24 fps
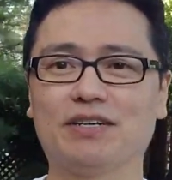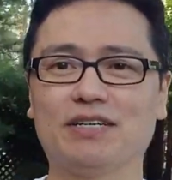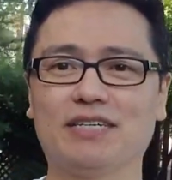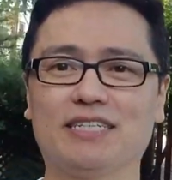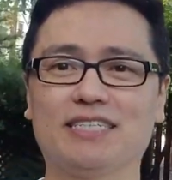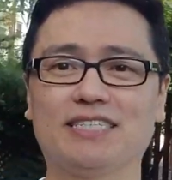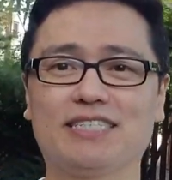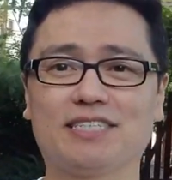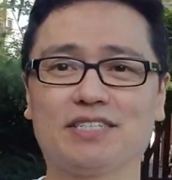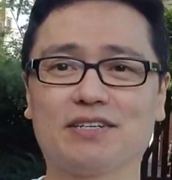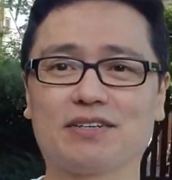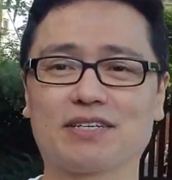
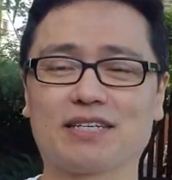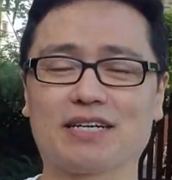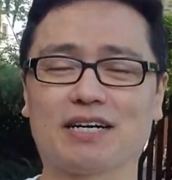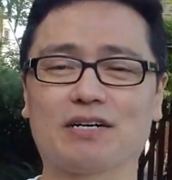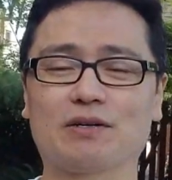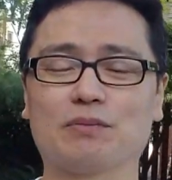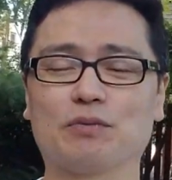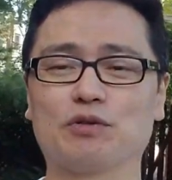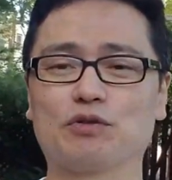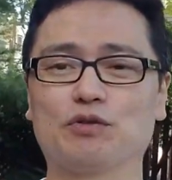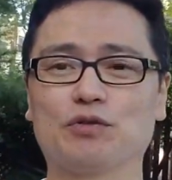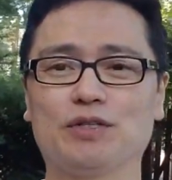일시적이라고
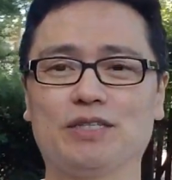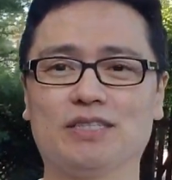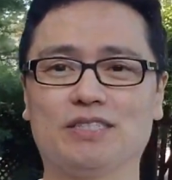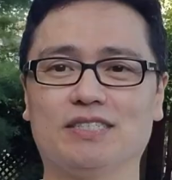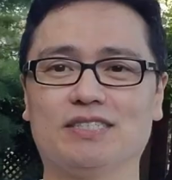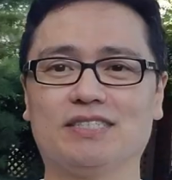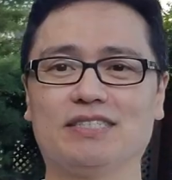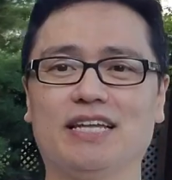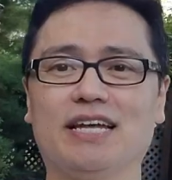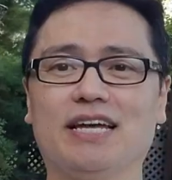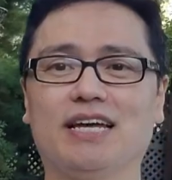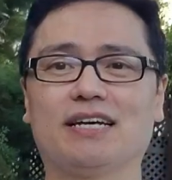볼 수
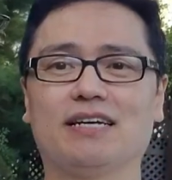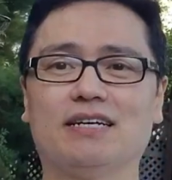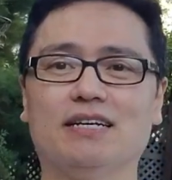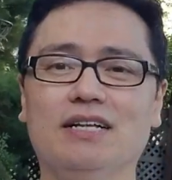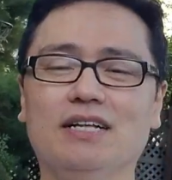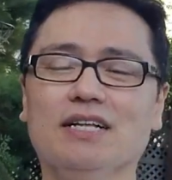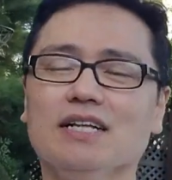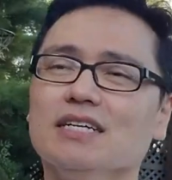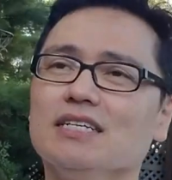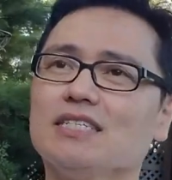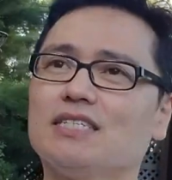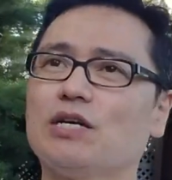있는데
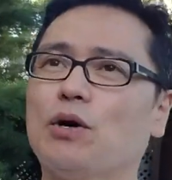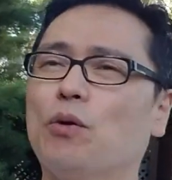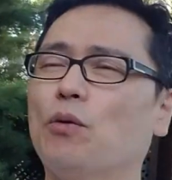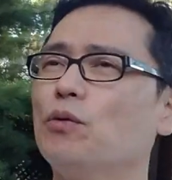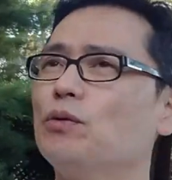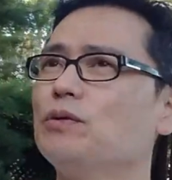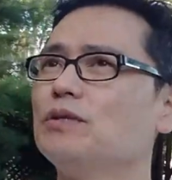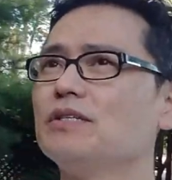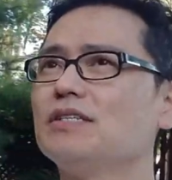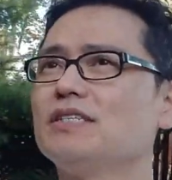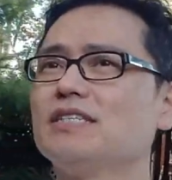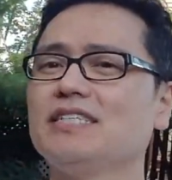자,
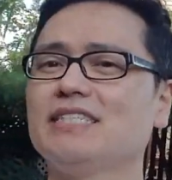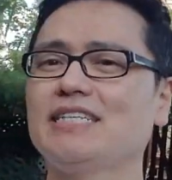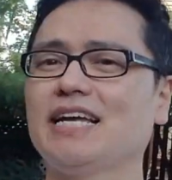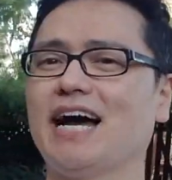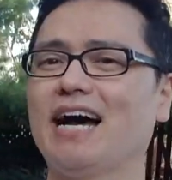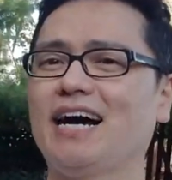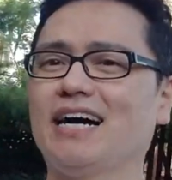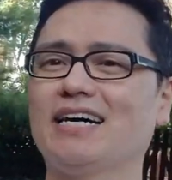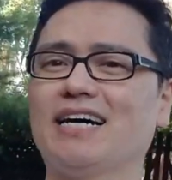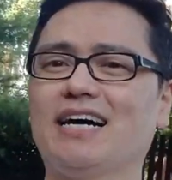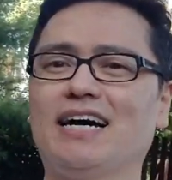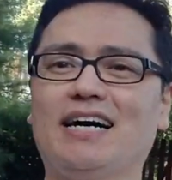오늘은
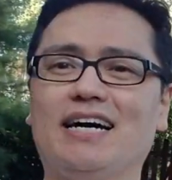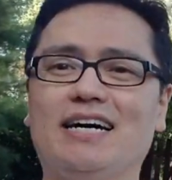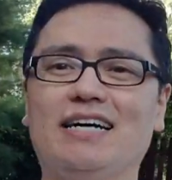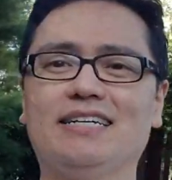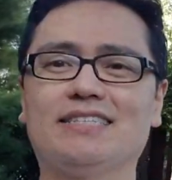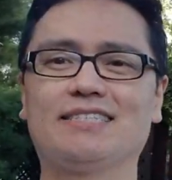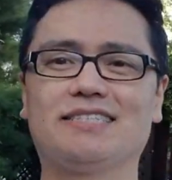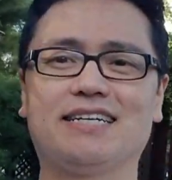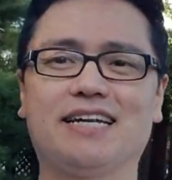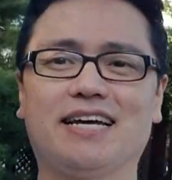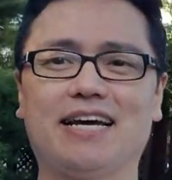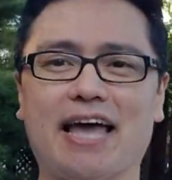
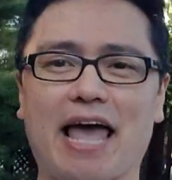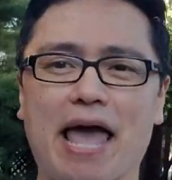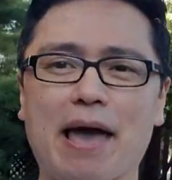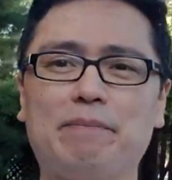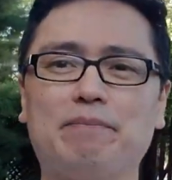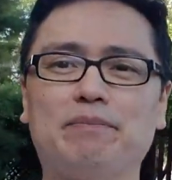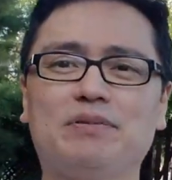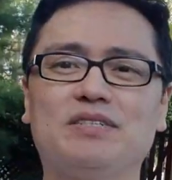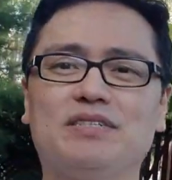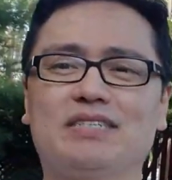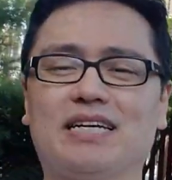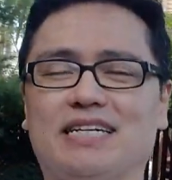약간 예,
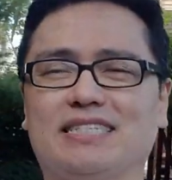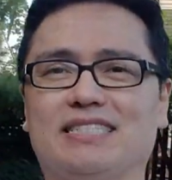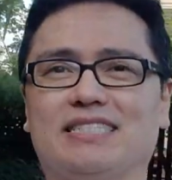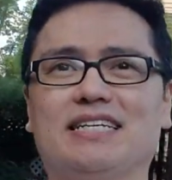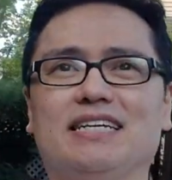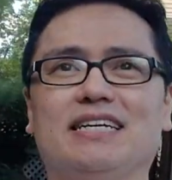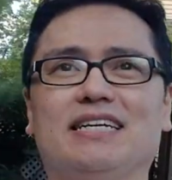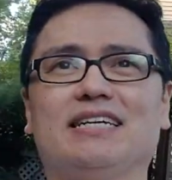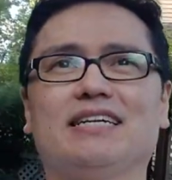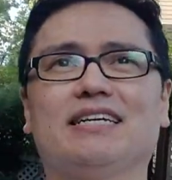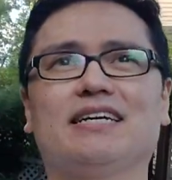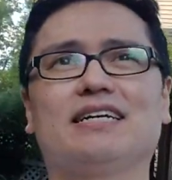애플
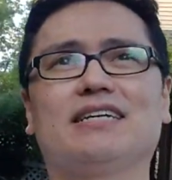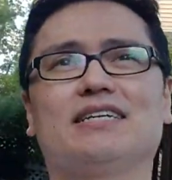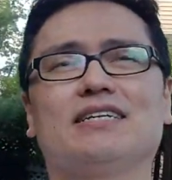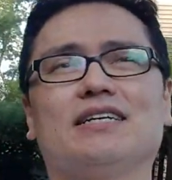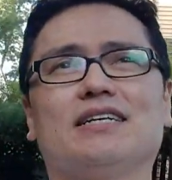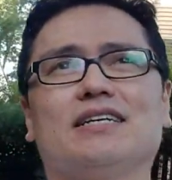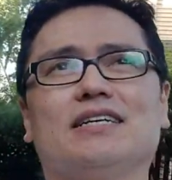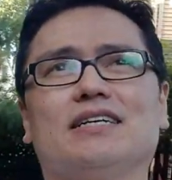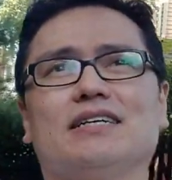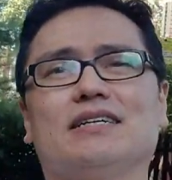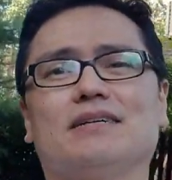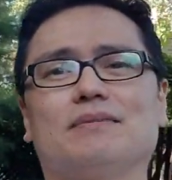
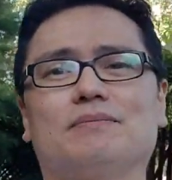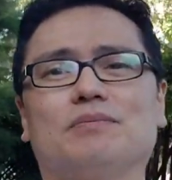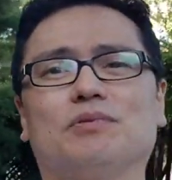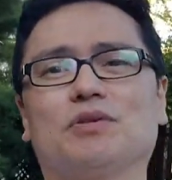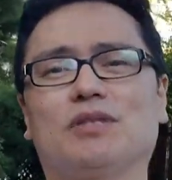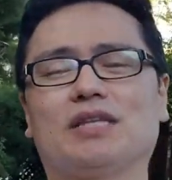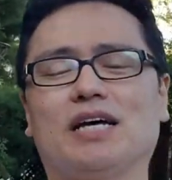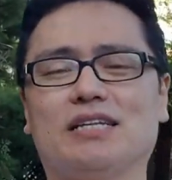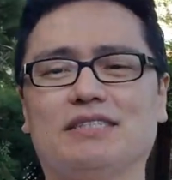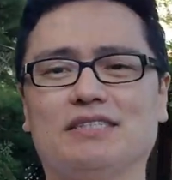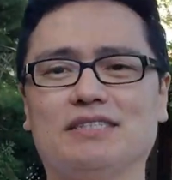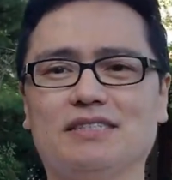
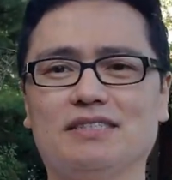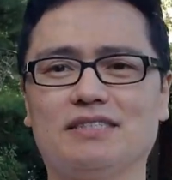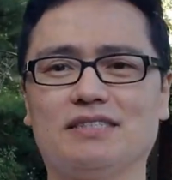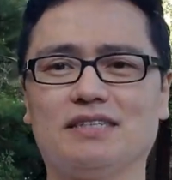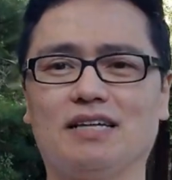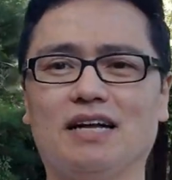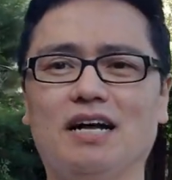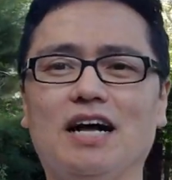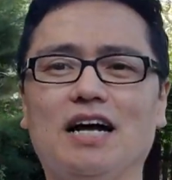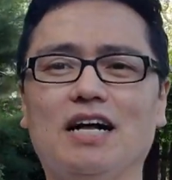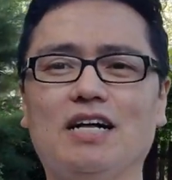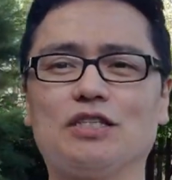자체보다는
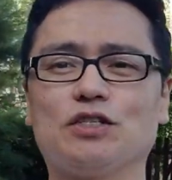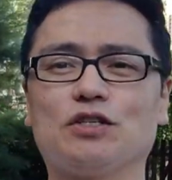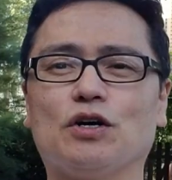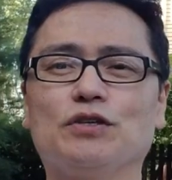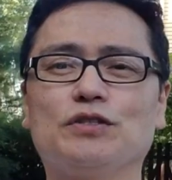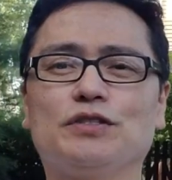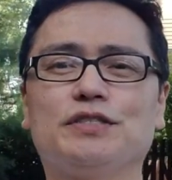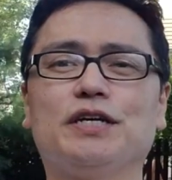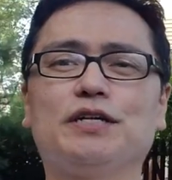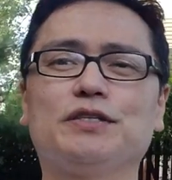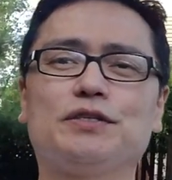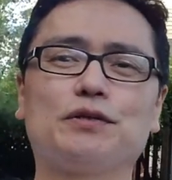
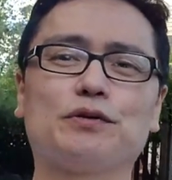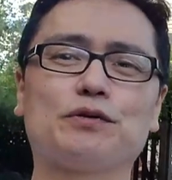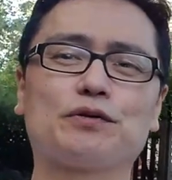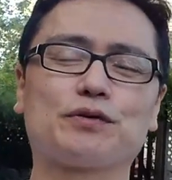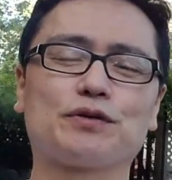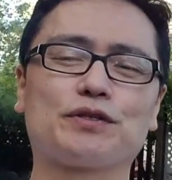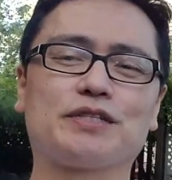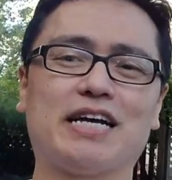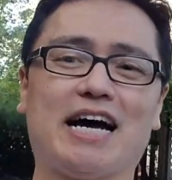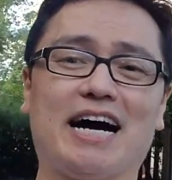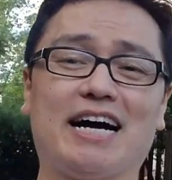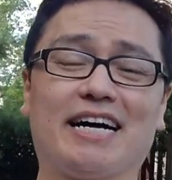전체적으로
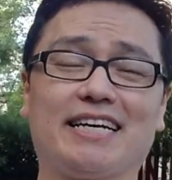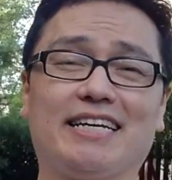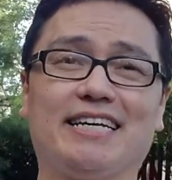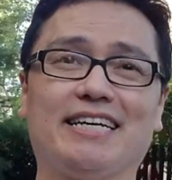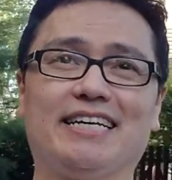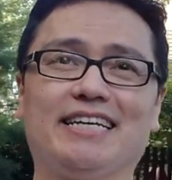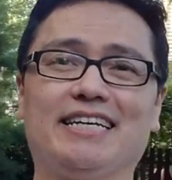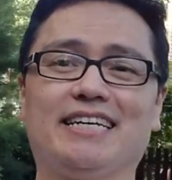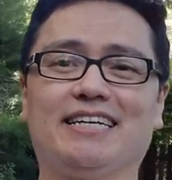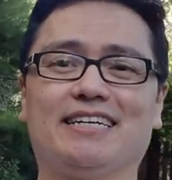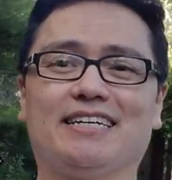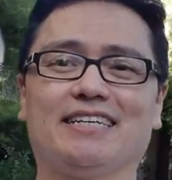
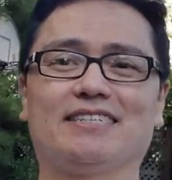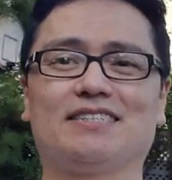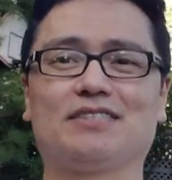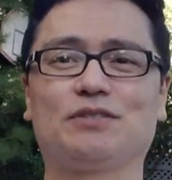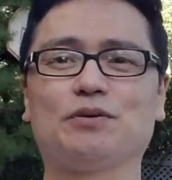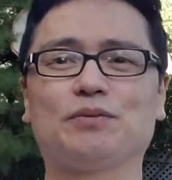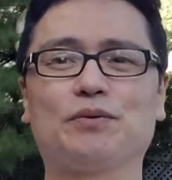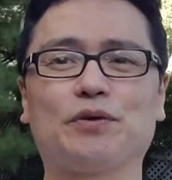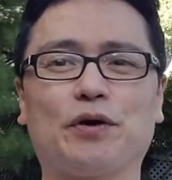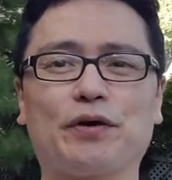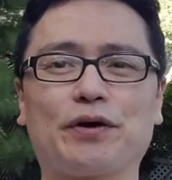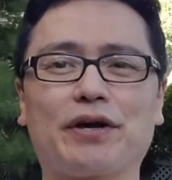장이
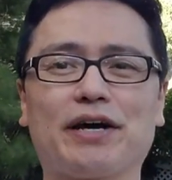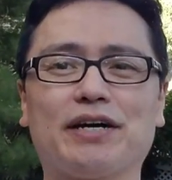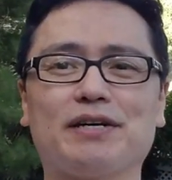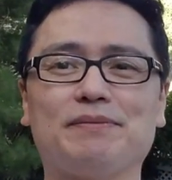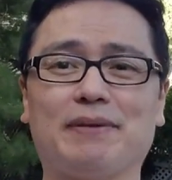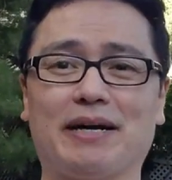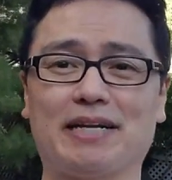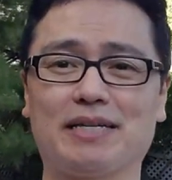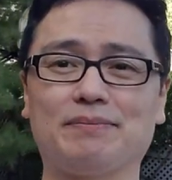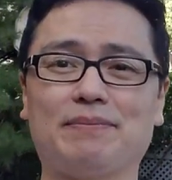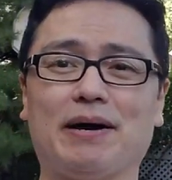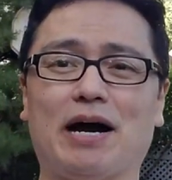좀 영향을
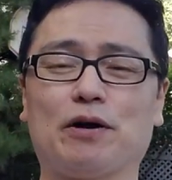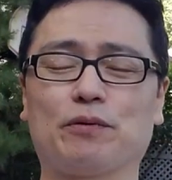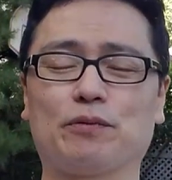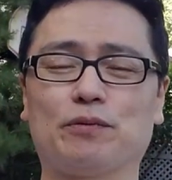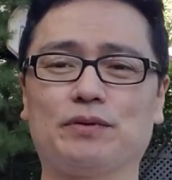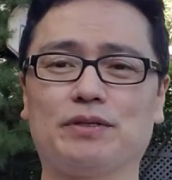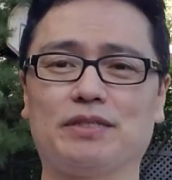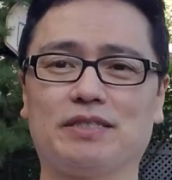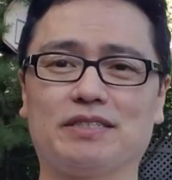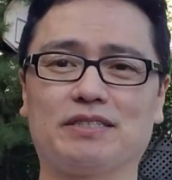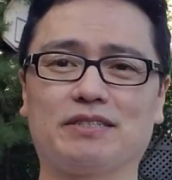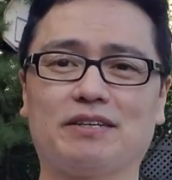많이 받고
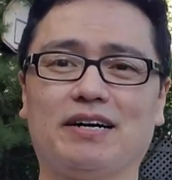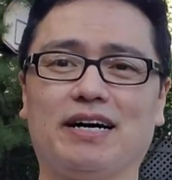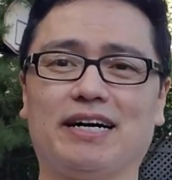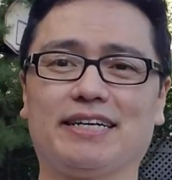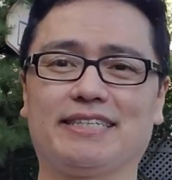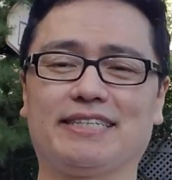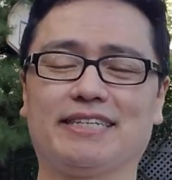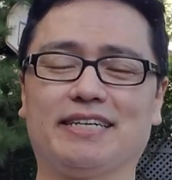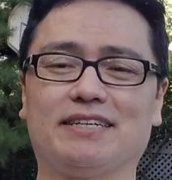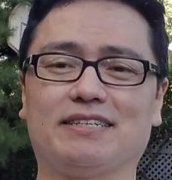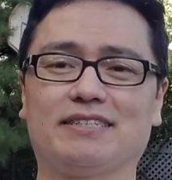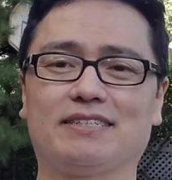있는 것 같아요.